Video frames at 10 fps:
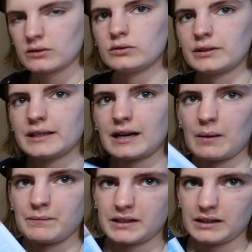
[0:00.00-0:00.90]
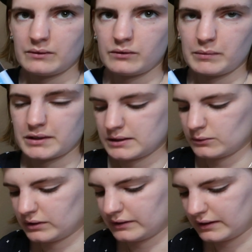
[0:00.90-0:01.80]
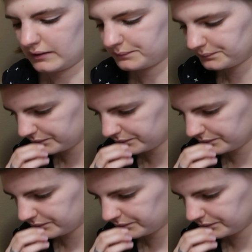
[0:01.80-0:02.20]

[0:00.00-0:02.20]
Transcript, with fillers: und hier haben wir die Informationen drin.